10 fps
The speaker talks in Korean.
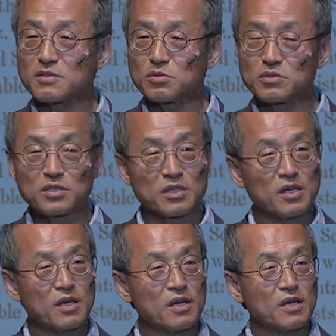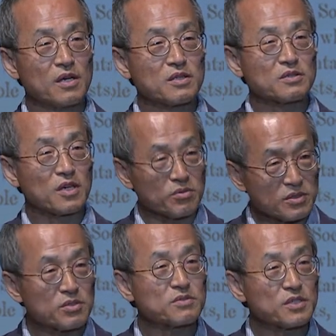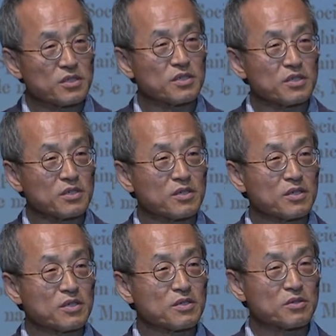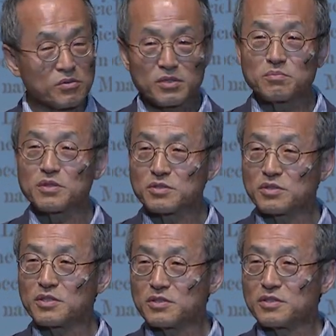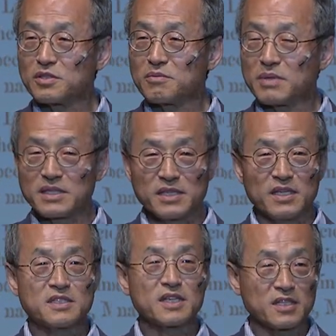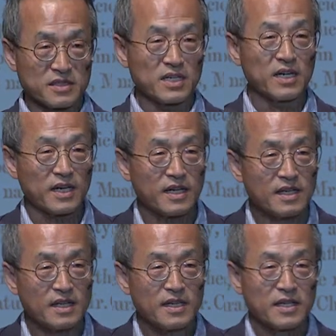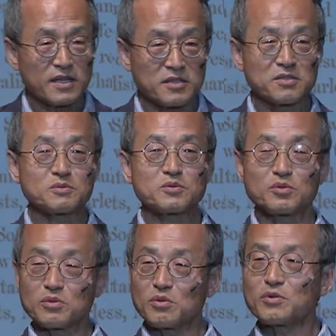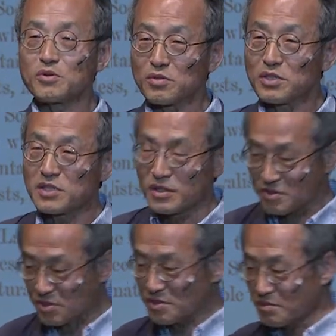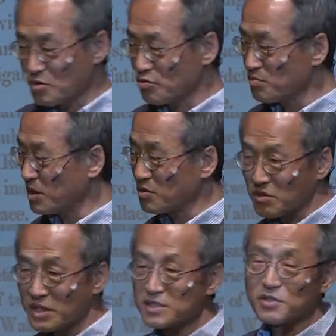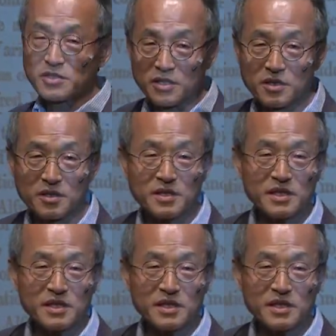그런데 다윈 선생이 그동안 벌써 이런 일을 많이 했지 않은가. 그 또 공교롭게 담임 선생님 준비해 놓은 게 있어서